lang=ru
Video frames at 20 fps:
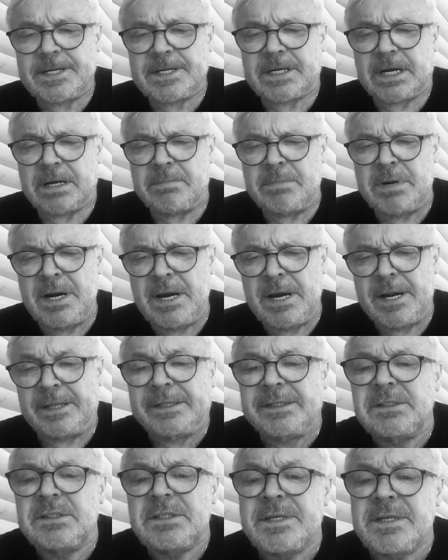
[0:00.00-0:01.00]

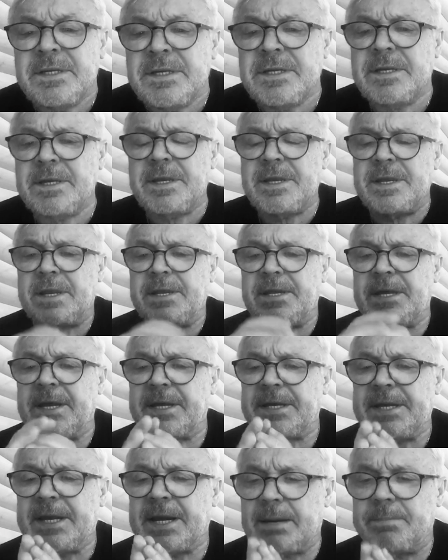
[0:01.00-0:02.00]
Кобылин? Не, не,
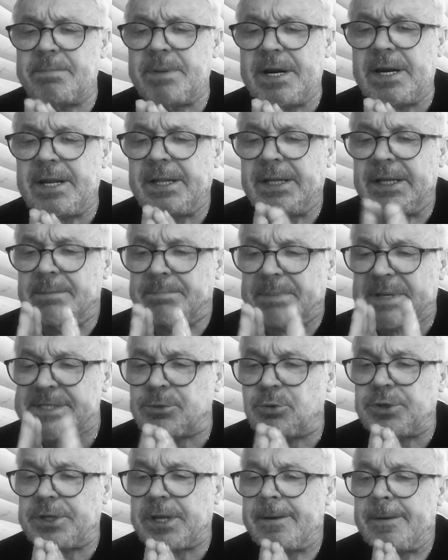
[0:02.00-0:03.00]
не, не Кобылин.
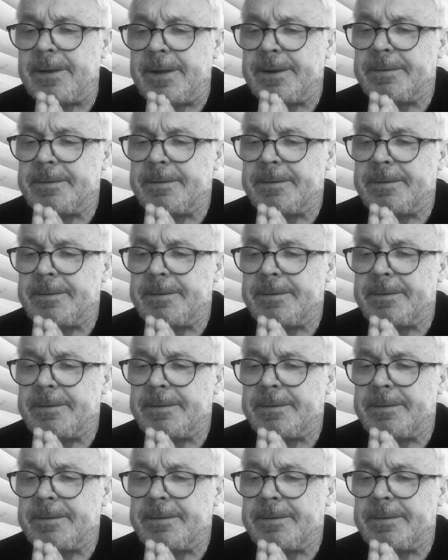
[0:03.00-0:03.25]
Постойте.